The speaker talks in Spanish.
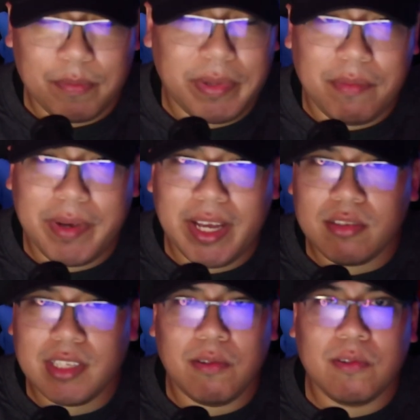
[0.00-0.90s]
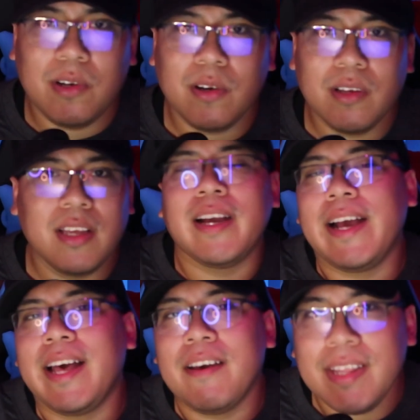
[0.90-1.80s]
primero o segundo.
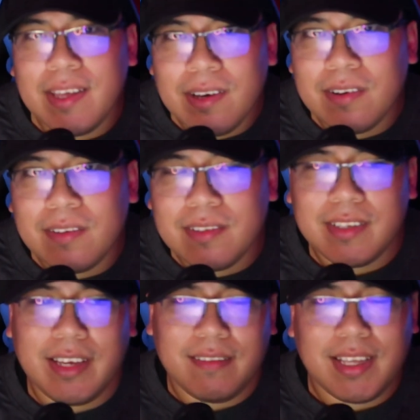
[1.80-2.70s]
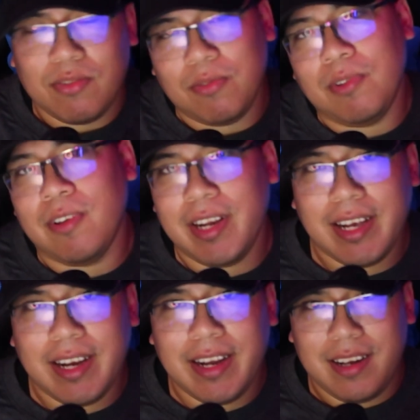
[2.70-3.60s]
Cada video está subido en el
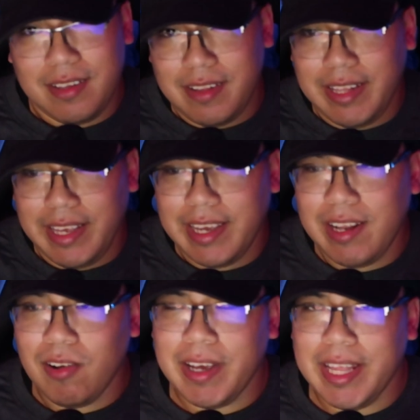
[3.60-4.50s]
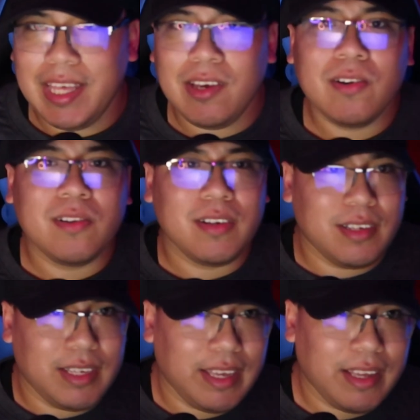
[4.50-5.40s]
canal de qué es lo que digo,
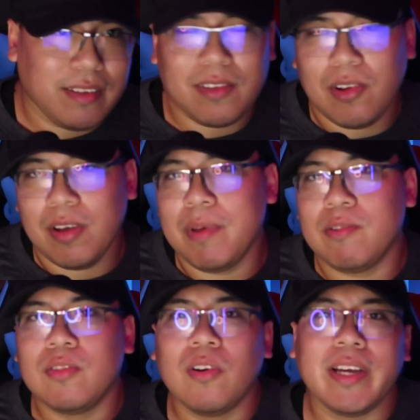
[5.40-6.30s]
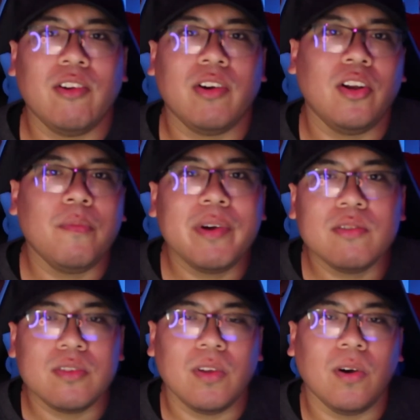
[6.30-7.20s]
qué es lo que me gustó, qué es lo que no me
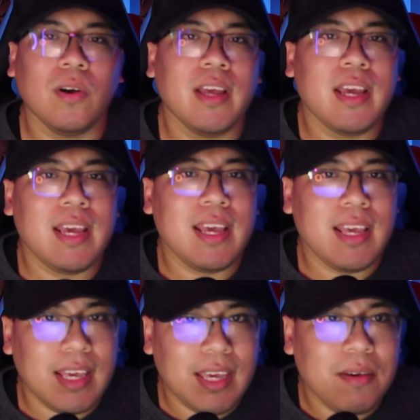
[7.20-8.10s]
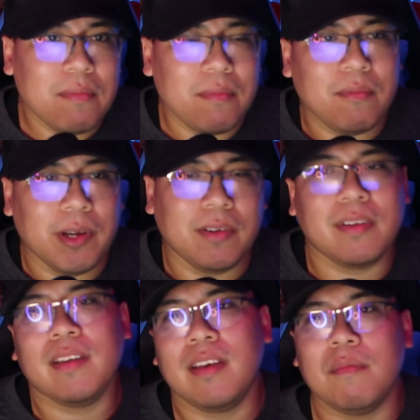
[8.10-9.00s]
gustó. Y bueno,
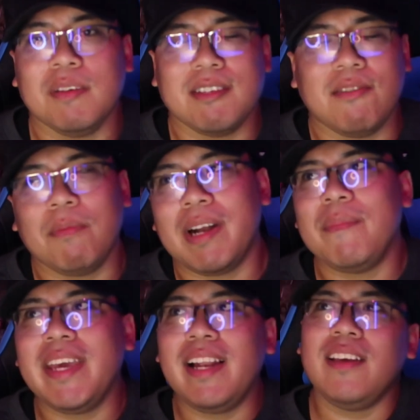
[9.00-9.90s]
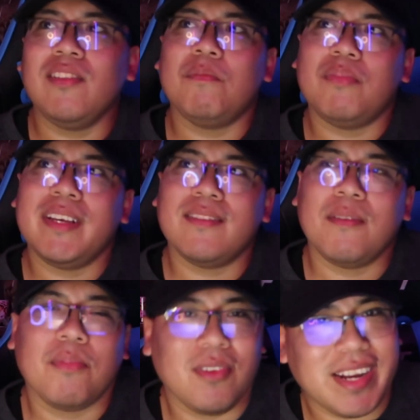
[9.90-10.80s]
empezamos. Para mí el quinto
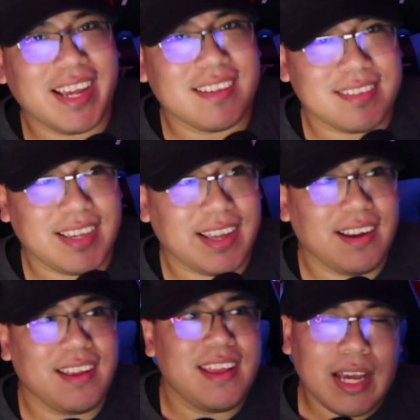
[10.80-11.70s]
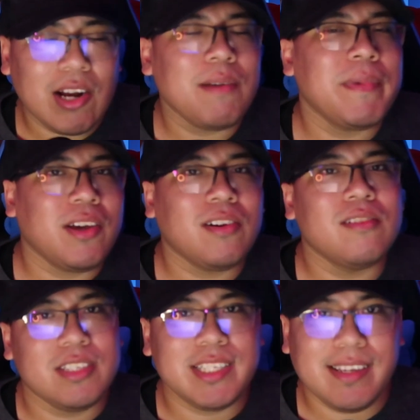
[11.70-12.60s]
puesto podría ser, creo que me quedo
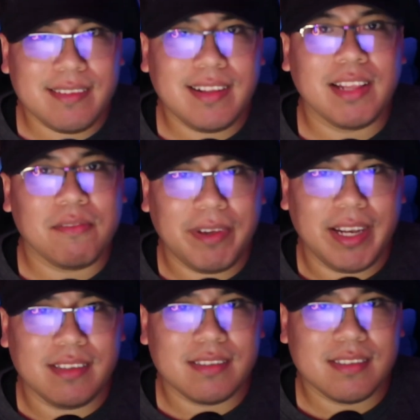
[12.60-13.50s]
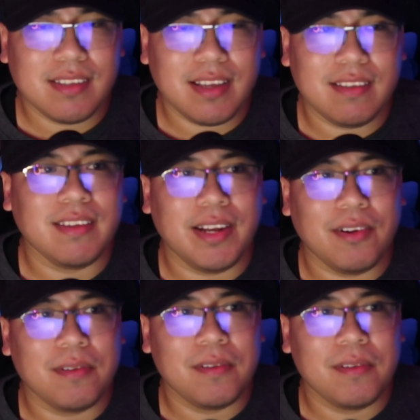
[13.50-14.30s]
con Chasing That Feelings, en serio.